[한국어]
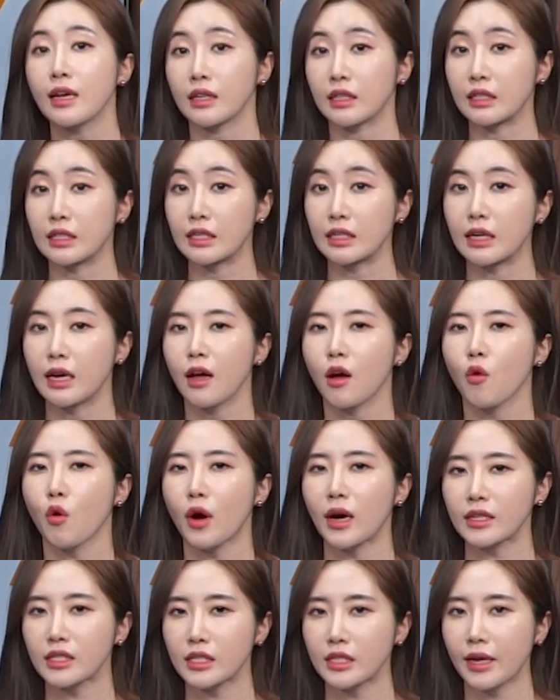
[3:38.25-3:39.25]
그
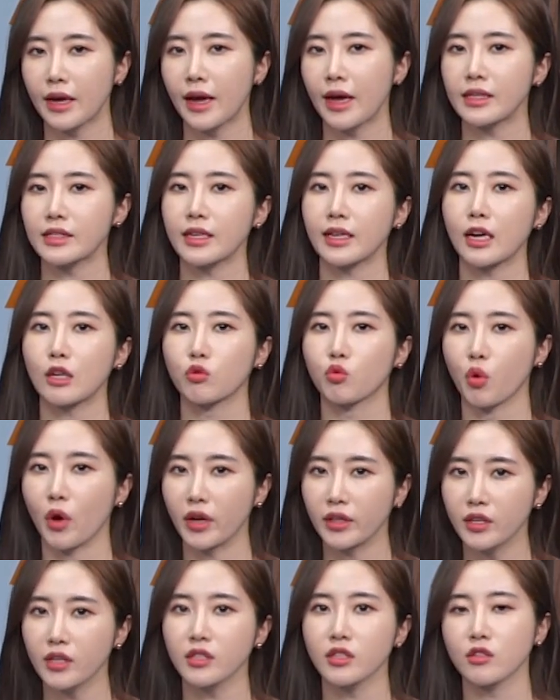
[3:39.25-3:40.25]
확실히 해제가
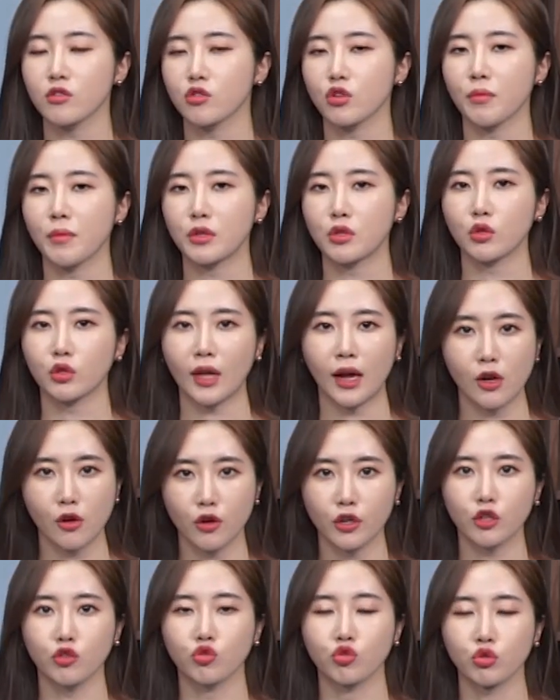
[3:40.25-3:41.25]
되는 시점에서
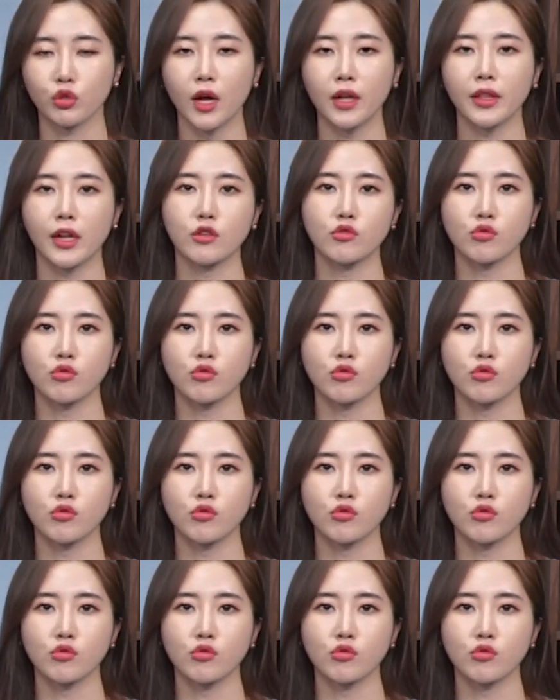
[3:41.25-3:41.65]
탄력이 둔화될